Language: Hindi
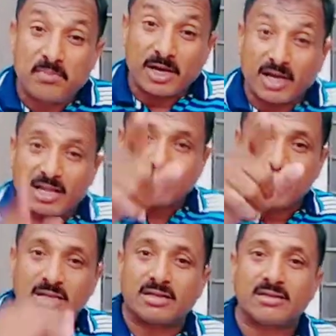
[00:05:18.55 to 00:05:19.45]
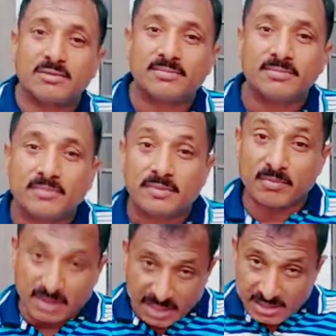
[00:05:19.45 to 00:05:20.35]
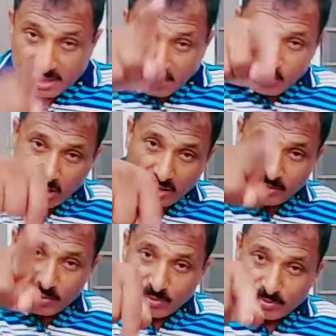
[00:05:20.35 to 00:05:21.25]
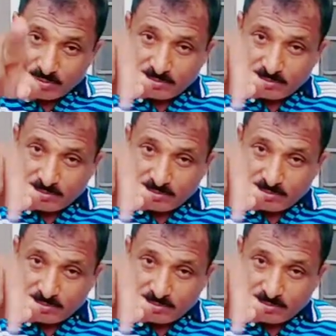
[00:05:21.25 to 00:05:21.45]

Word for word: बेगरत मर्द मैं तेरे साथ मुखातिब हूँ